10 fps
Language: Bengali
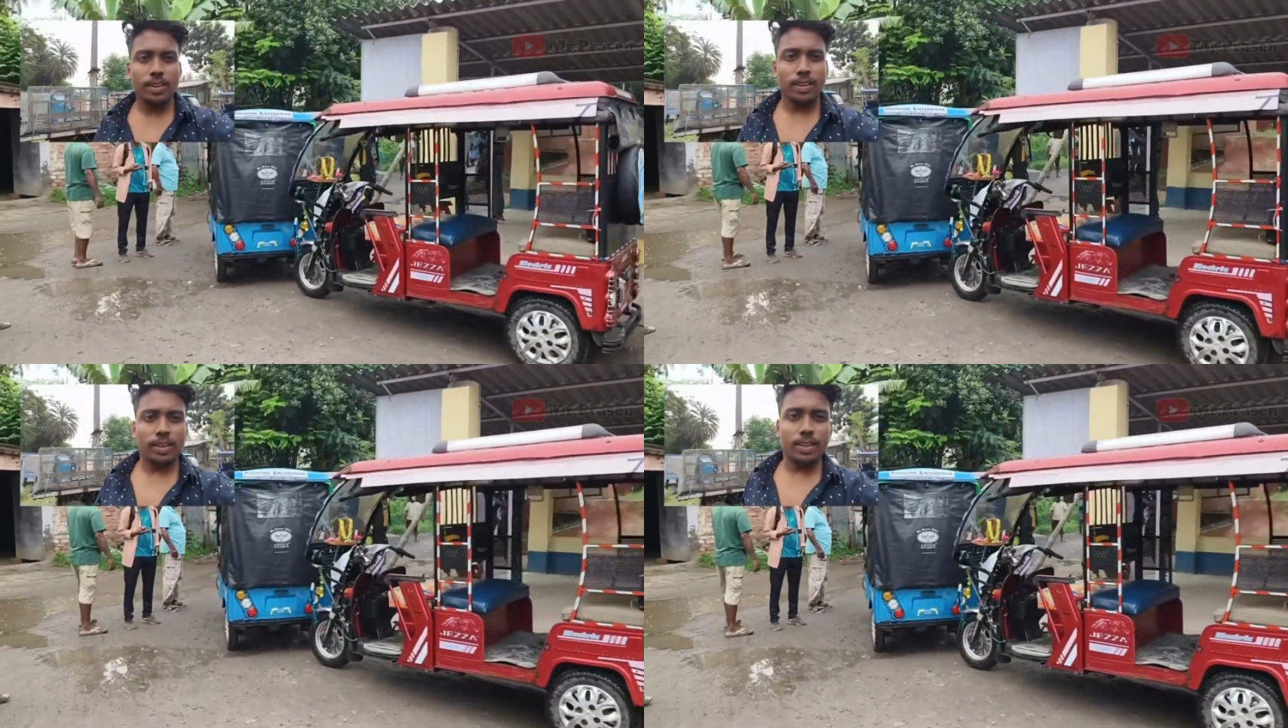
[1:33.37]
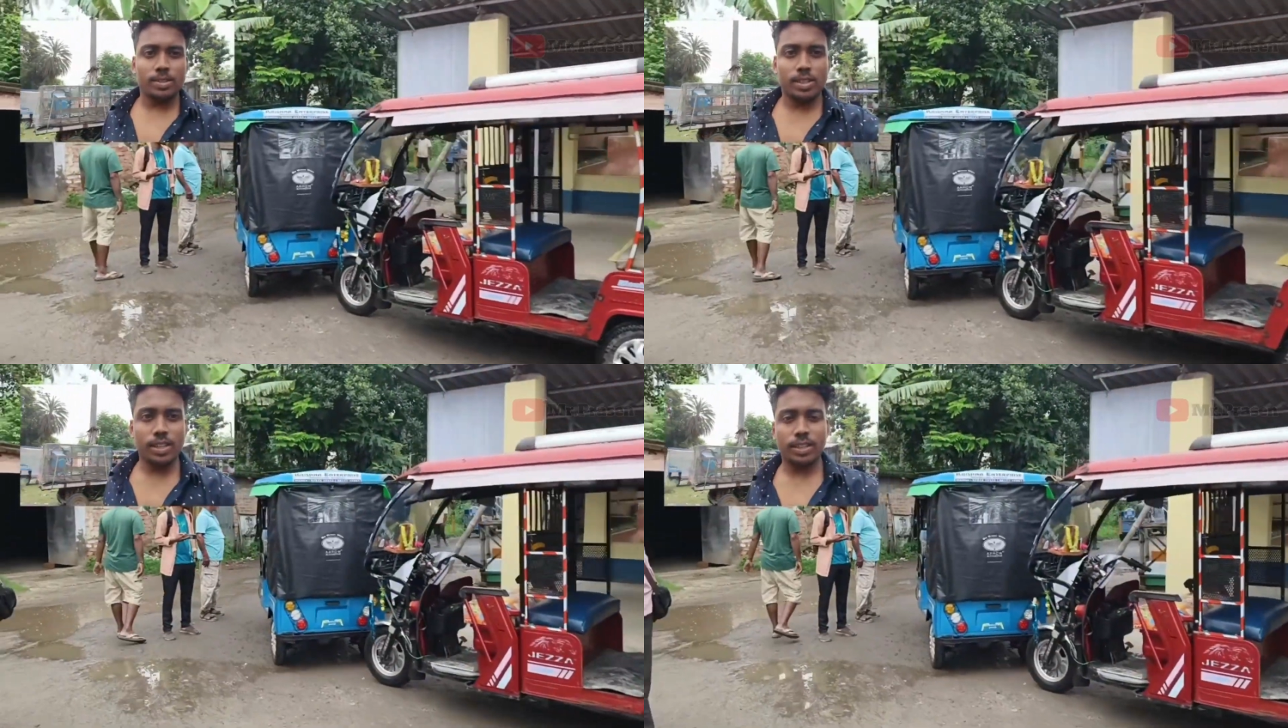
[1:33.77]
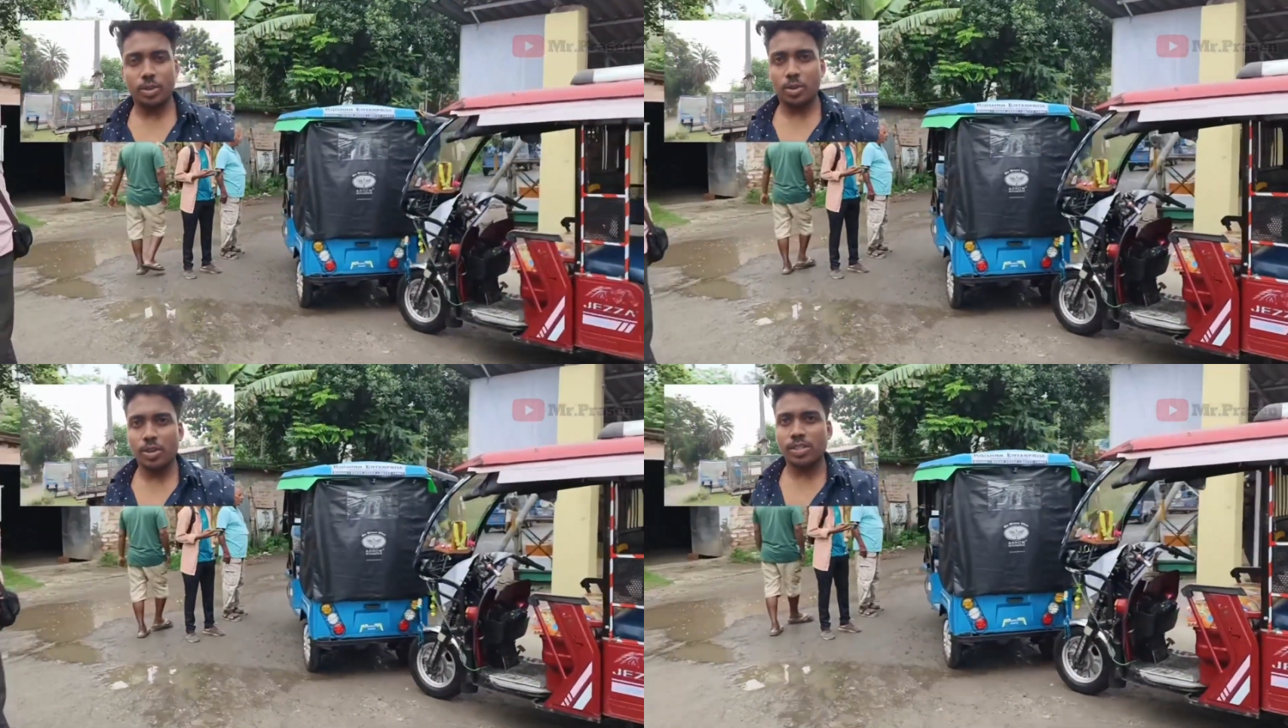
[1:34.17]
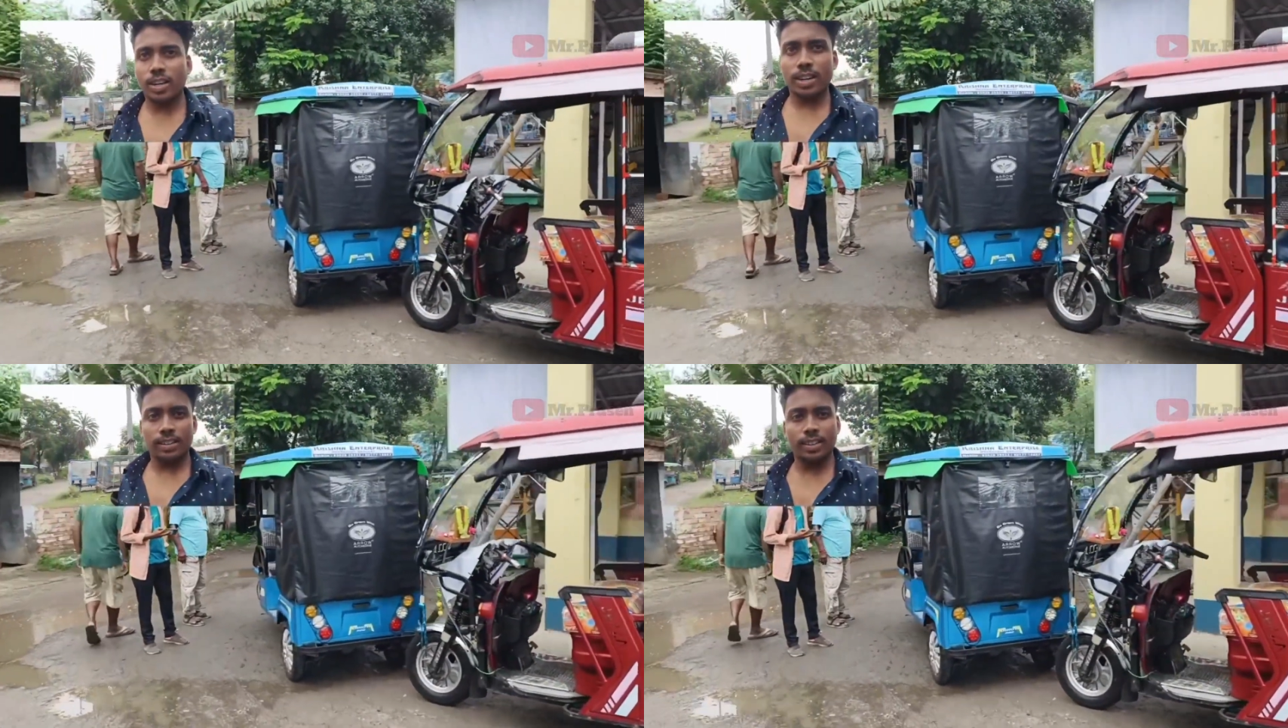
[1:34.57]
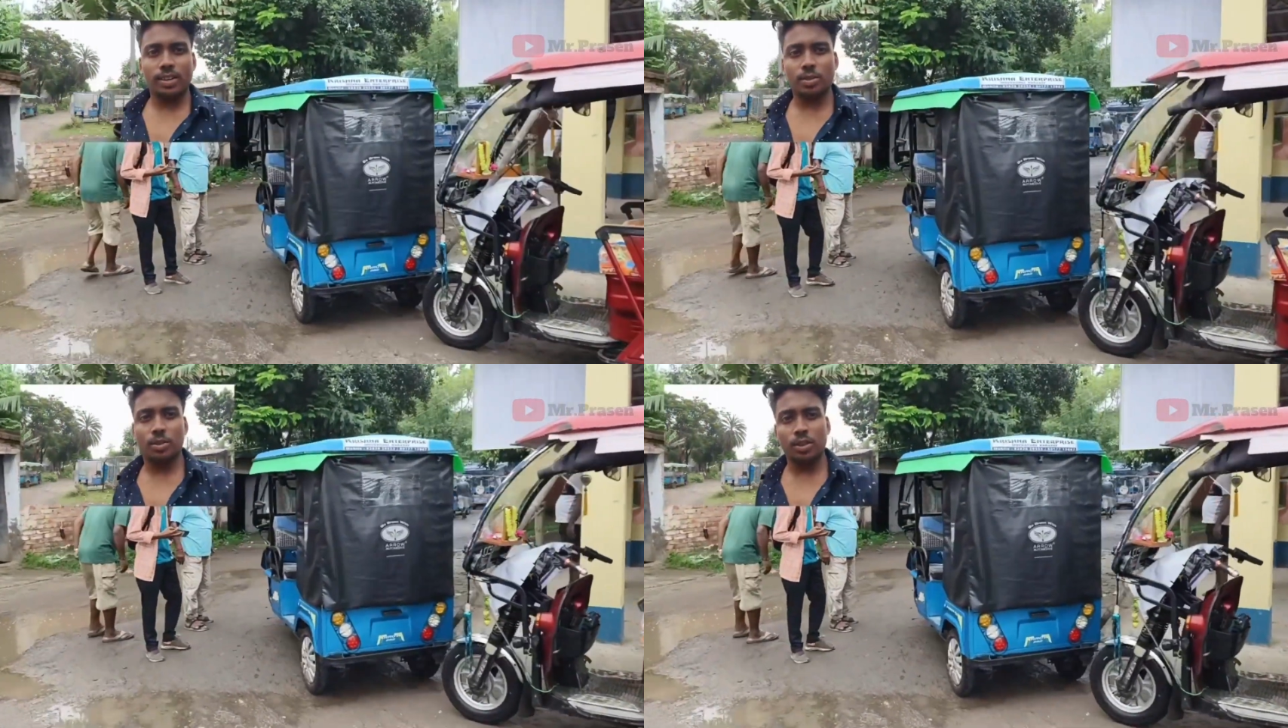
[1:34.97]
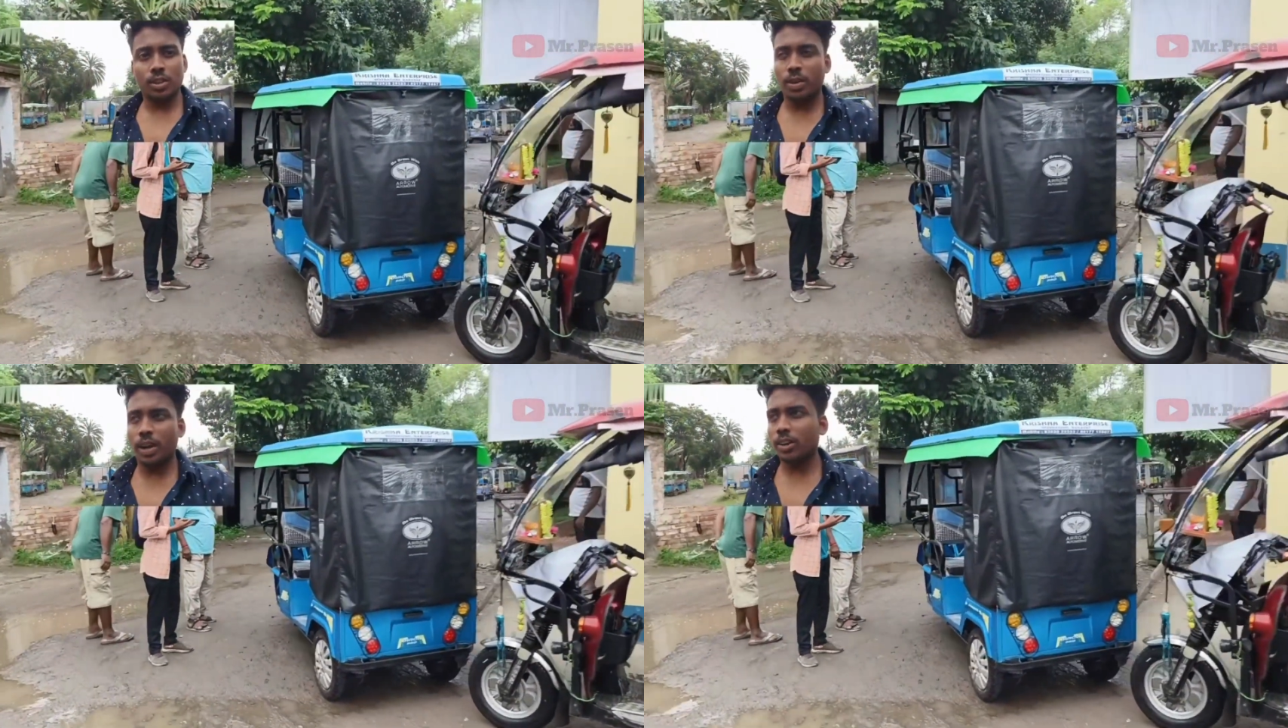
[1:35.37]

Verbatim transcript: এটা হচ্ছে টোটো স্ট্যান্ড এখান থেকে টোটোতে ভাড়া